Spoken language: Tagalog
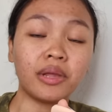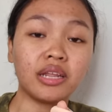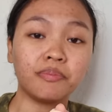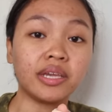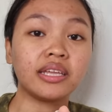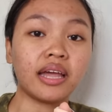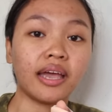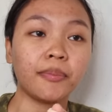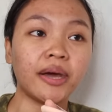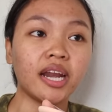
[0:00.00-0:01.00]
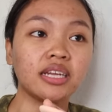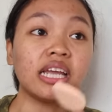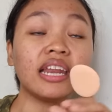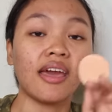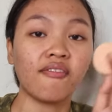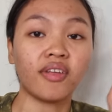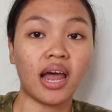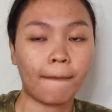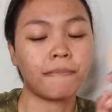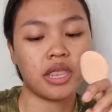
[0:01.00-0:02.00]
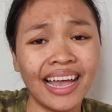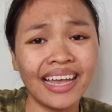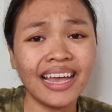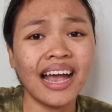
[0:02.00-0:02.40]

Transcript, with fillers: Pilipina eh parang ni-level up niya